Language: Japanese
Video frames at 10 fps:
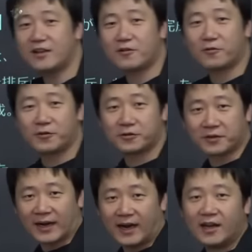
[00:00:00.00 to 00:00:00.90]
にこういうこ
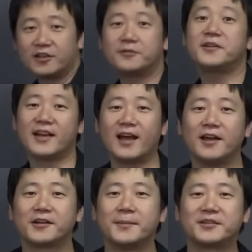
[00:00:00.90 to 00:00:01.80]
とがいうふうにね
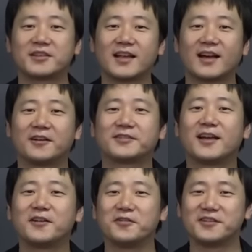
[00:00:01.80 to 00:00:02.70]
区別しながら押
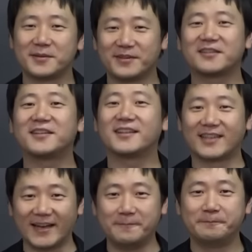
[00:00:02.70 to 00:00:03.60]
さえるようにしてみてくだ
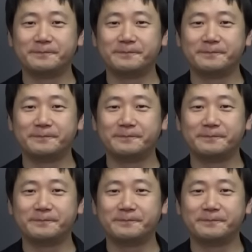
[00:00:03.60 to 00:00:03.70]
さい。